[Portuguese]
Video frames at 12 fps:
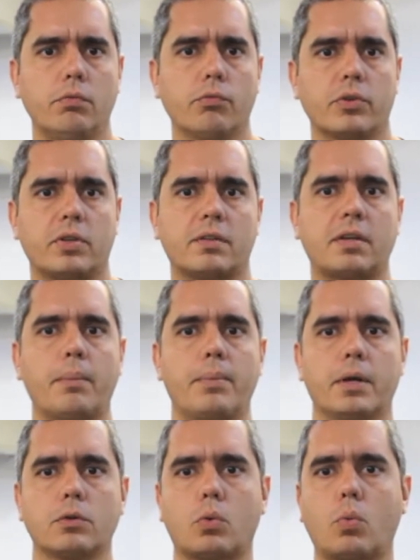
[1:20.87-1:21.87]
Você
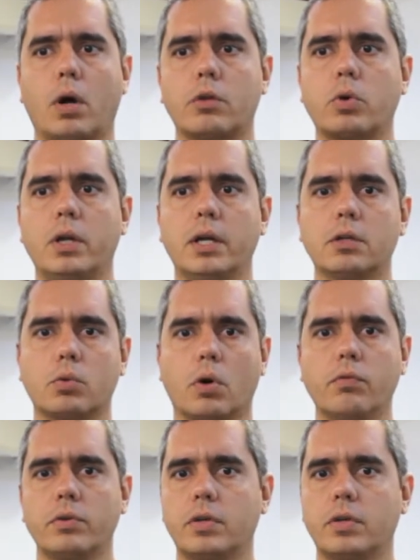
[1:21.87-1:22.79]
sabendo quanto ele andou,